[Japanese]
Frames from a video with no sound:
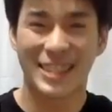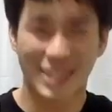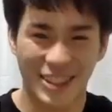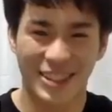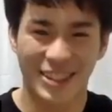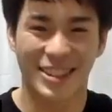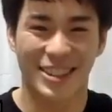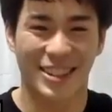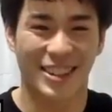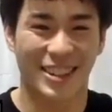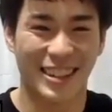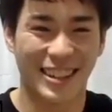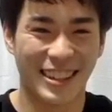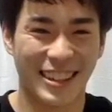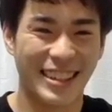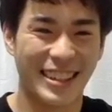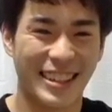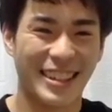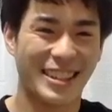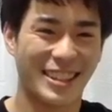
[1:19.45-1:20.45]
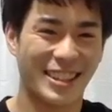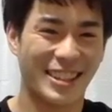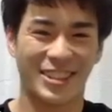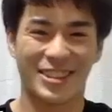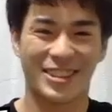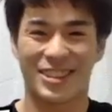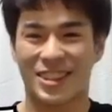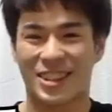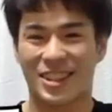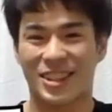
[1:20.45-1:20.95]
どんどんど
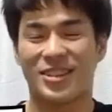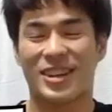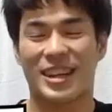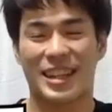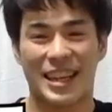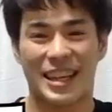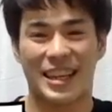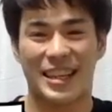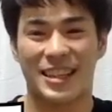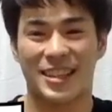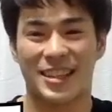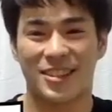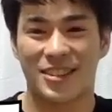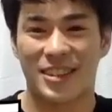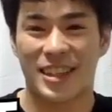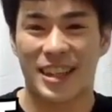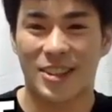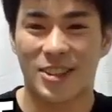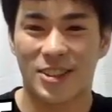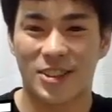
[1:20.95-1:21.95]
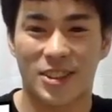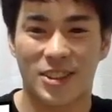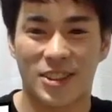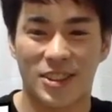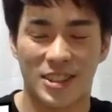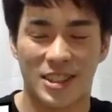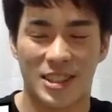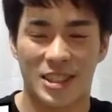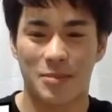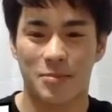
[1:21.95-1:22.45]
んどん今日はねいろんなこと
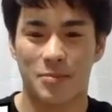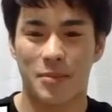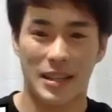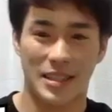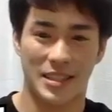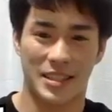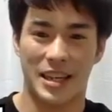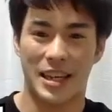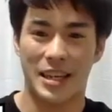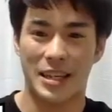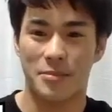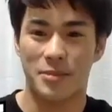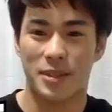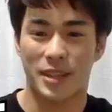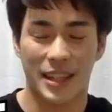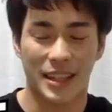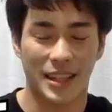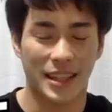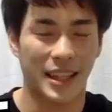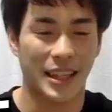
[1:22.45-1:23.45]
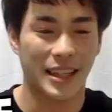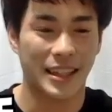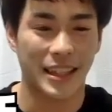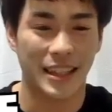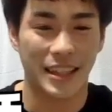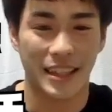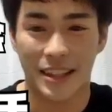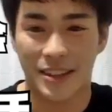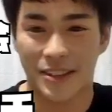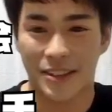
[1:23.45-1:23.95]
を、まあ、試合に向けてだった
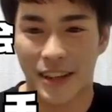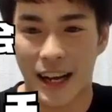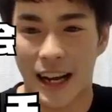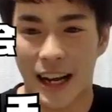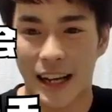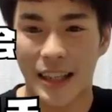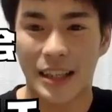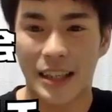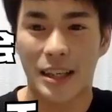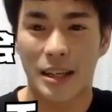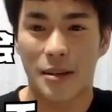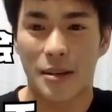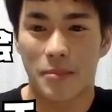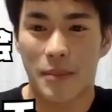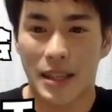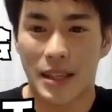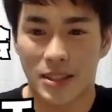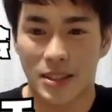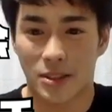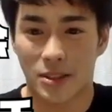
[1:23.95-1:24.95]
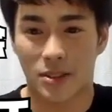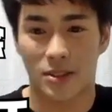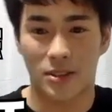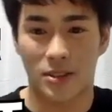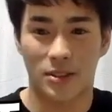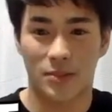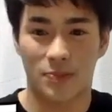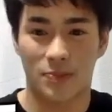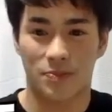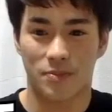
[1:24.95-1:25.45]
りだとかまあそ
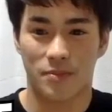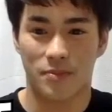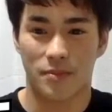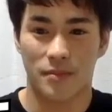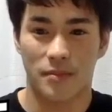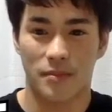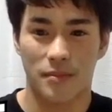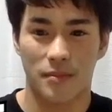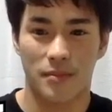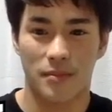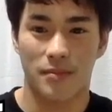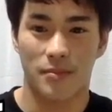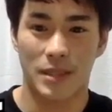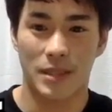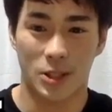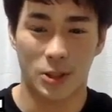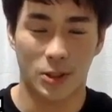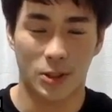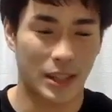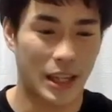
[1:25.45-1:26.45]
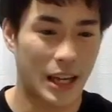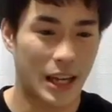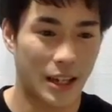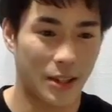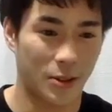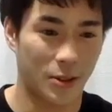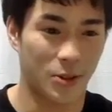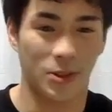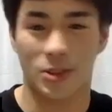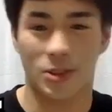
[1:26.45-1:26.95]
の、まあ、翔
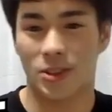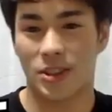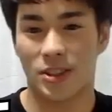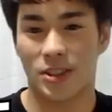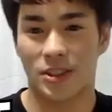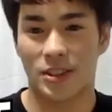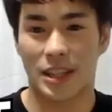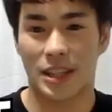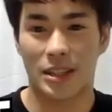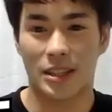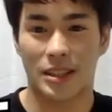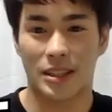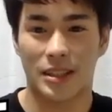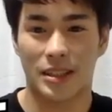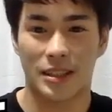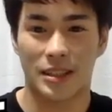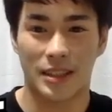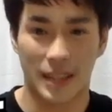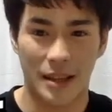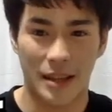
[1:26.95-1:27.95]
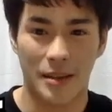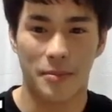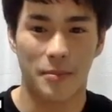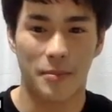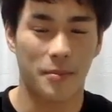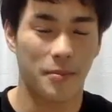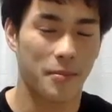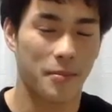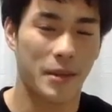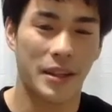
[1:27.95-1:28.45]
太のことをいろんなね
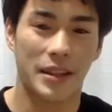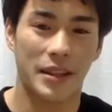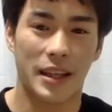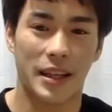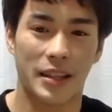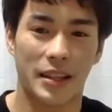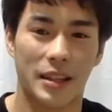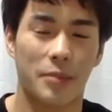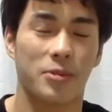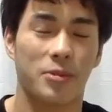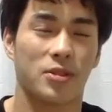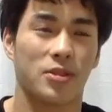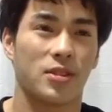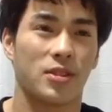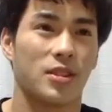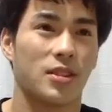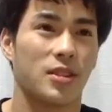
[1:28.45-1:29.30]
面で多分